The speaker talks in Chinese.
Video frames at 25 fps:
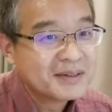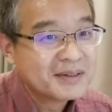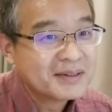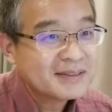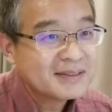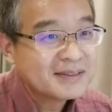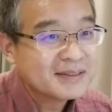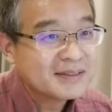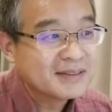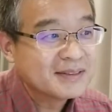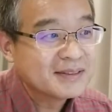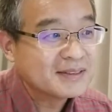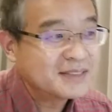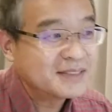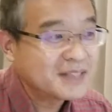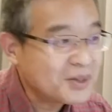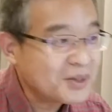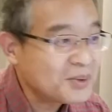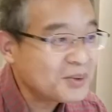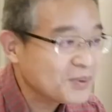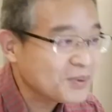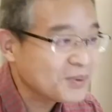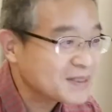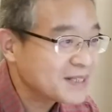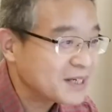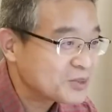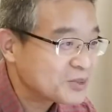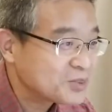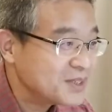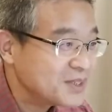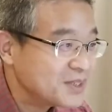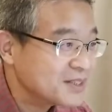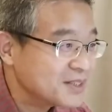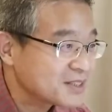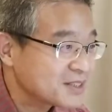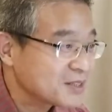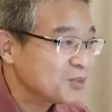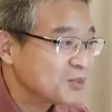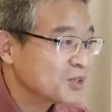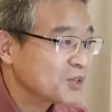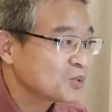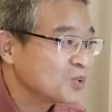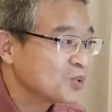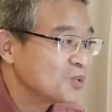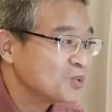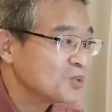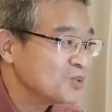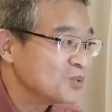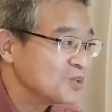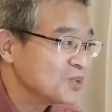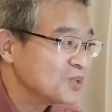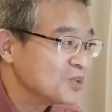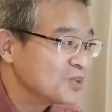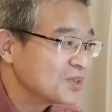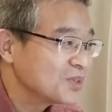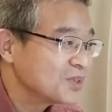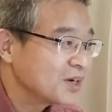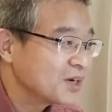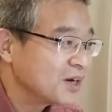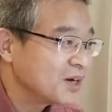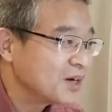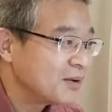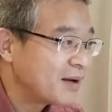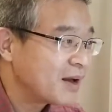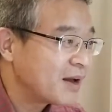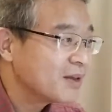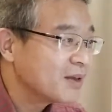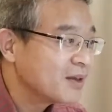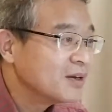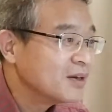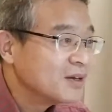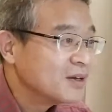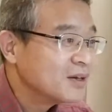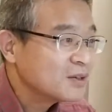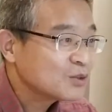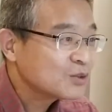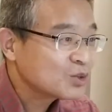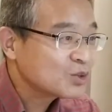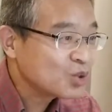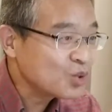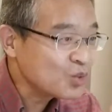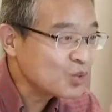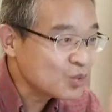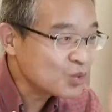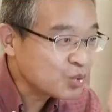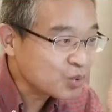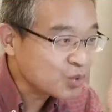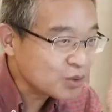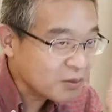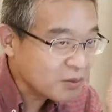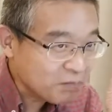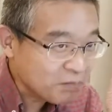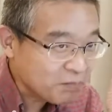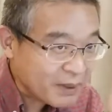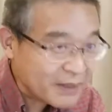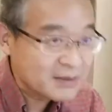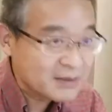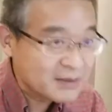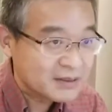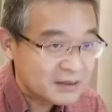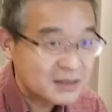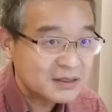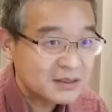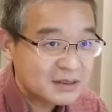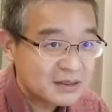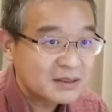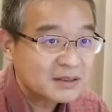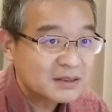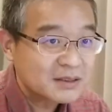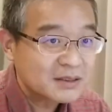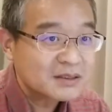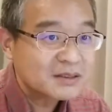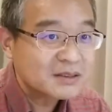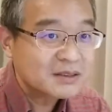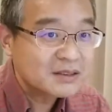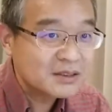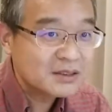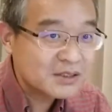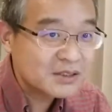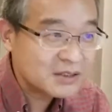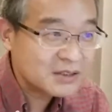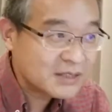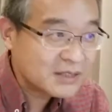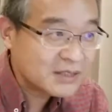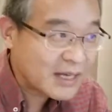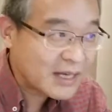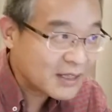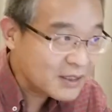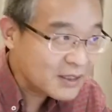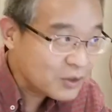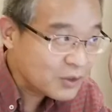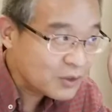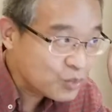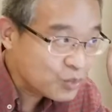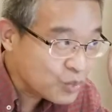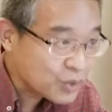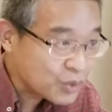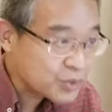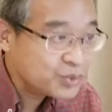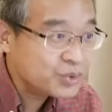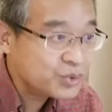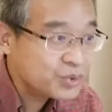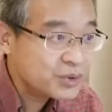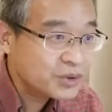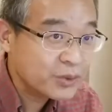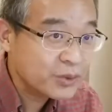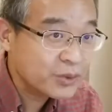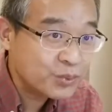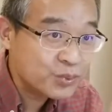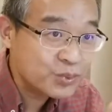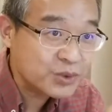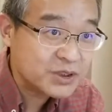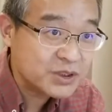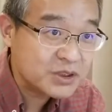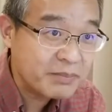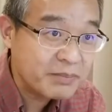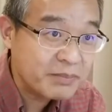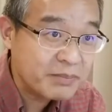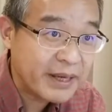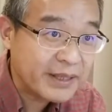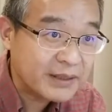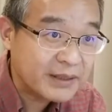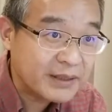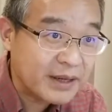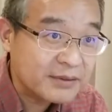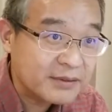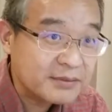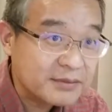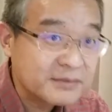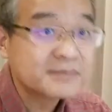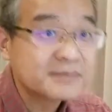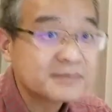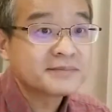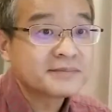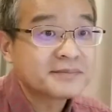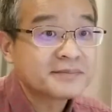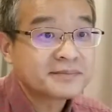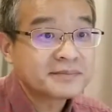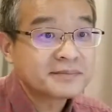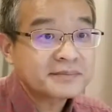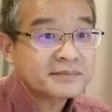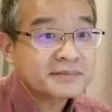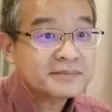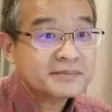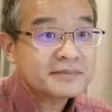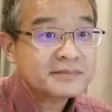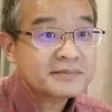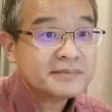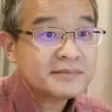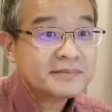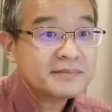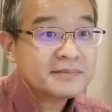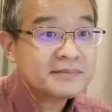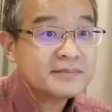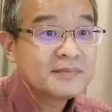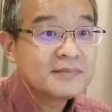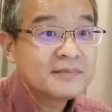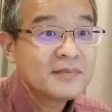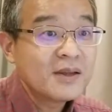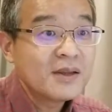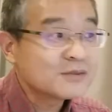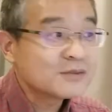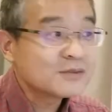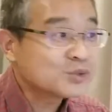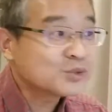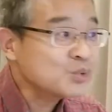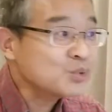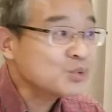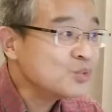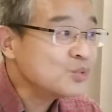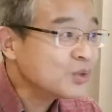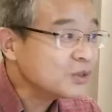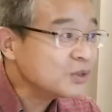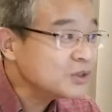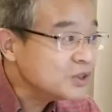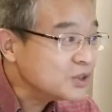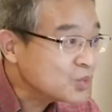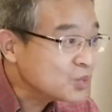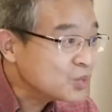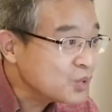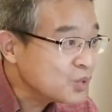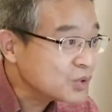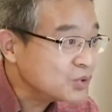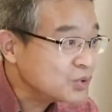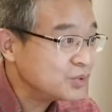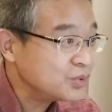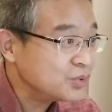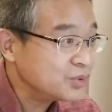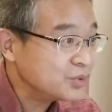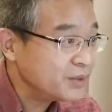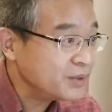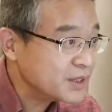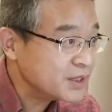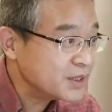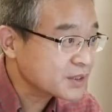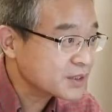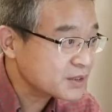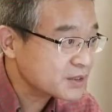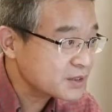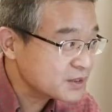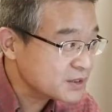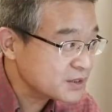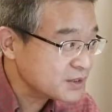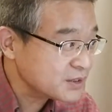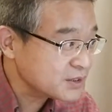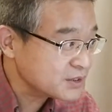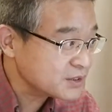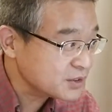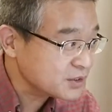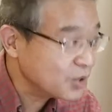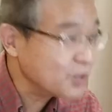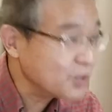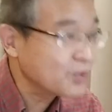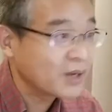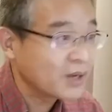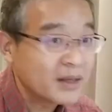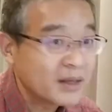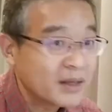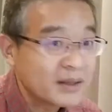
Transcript: 嗯，结论我再说一个，什么叫痛苦？好吧，痛苦的本质是在给过去的物资买单。如果你过去对一个事儿认识透了，